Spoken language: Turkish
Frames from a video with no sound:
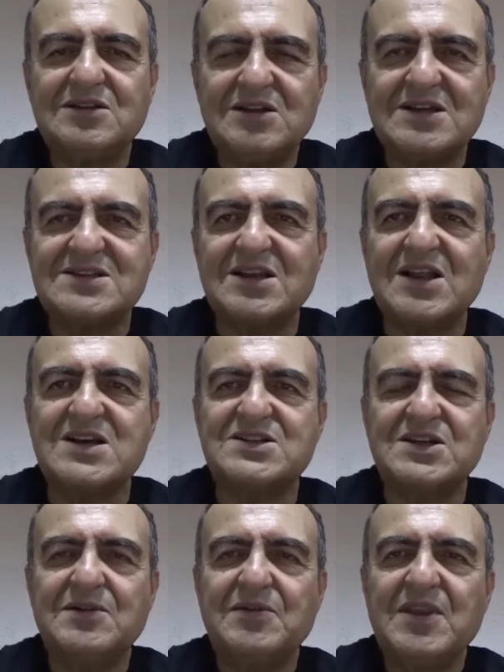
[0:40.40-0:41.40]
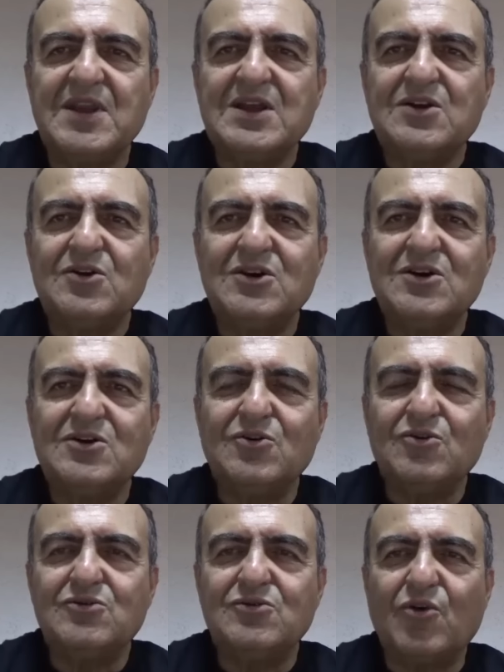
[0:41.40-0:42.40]
yasalar e,
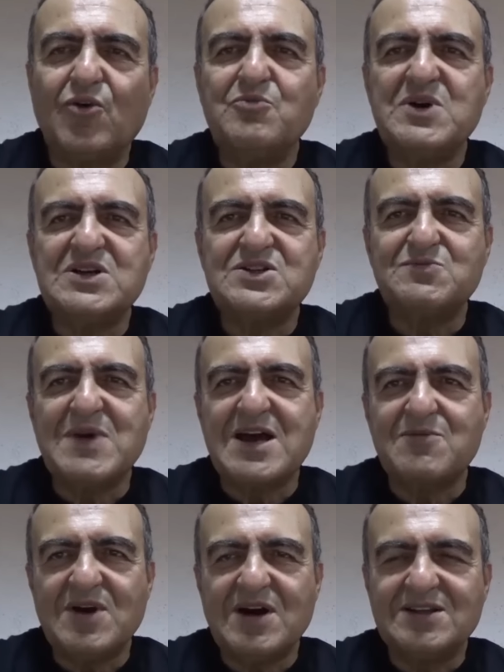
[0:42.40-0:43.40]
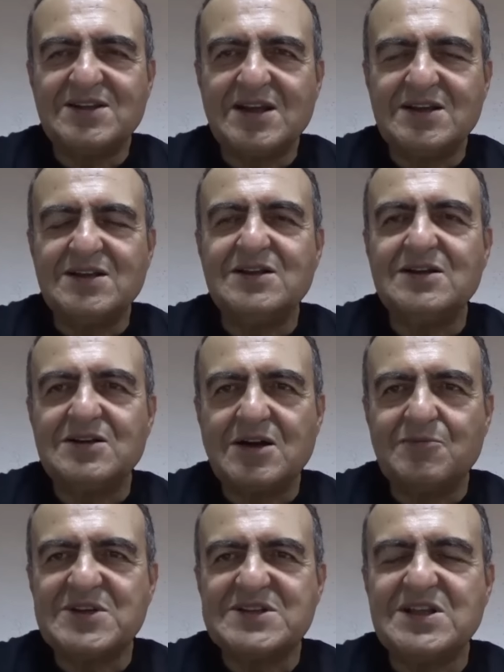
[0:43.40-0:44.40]
15 mermi ata,
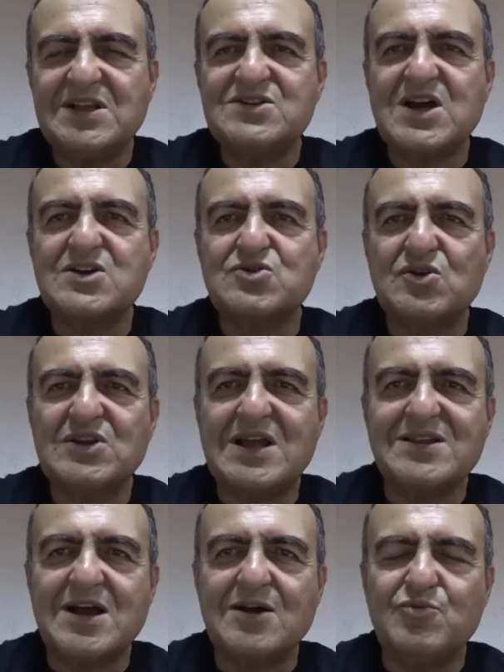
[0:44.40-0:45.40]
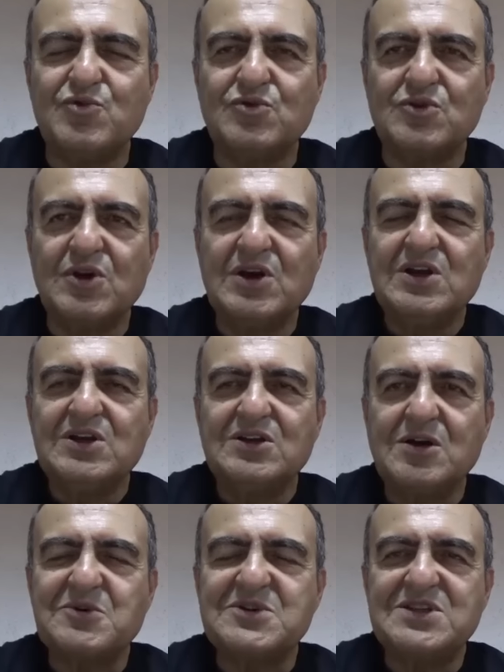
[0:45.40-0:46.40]
kapasiteli şarjörden daha büyük
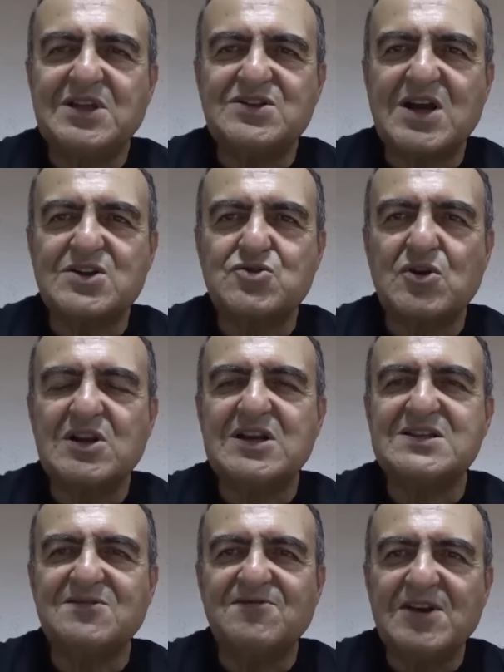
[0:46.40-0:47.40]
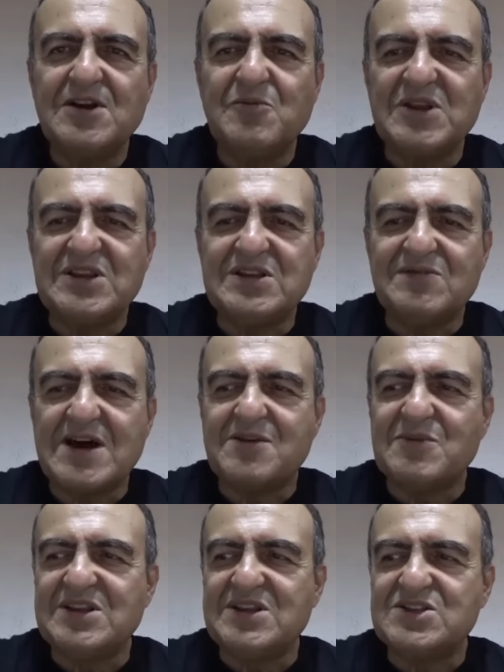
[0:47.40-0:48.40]
kapasiteli şarjörlere izin verilmediği,
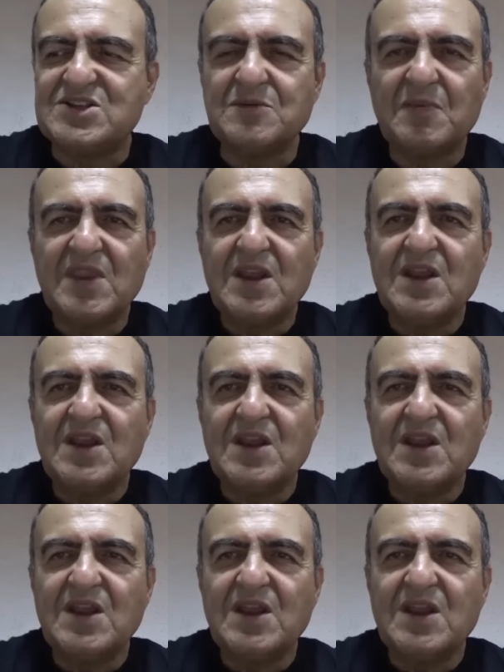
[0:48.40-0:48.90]
vermediği için